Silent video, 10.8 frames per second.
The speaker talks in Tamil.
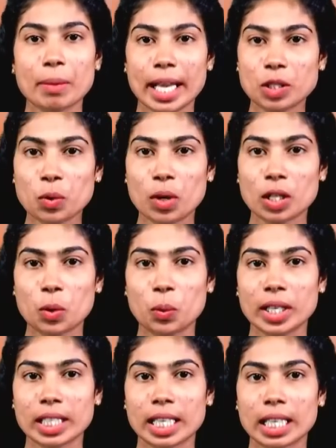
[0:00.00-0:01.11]
மேற்குலக
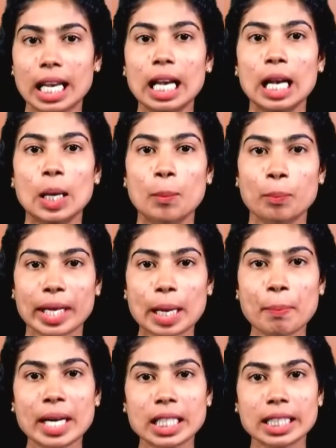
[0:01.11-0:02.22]
ஊடகங்கள்
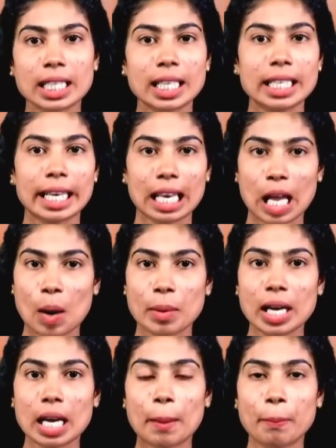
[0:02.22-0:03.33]
மிகைப்படுத்தல்கள்
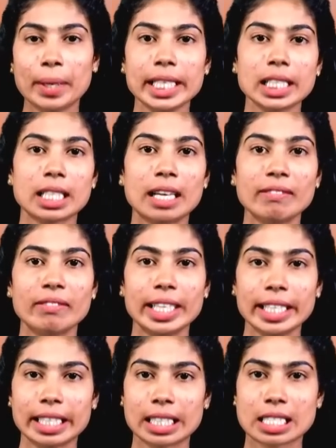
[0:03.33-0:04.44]
இல்லாமல் அப்படியே தான்
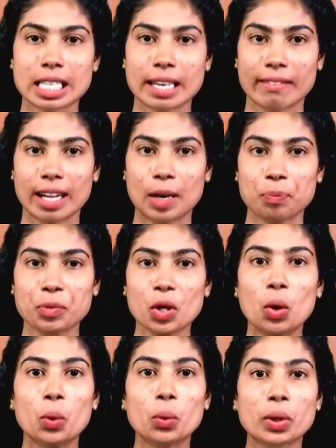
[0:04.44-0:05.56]
வெளியிடுகின்றனவா
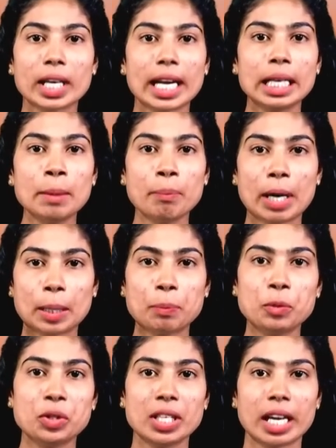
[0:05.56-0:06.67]
உக்ரைனின்
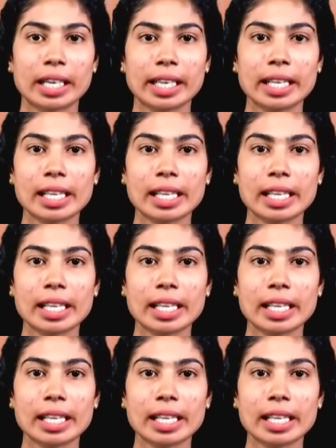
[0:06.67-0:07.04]
பக்முட் நகரை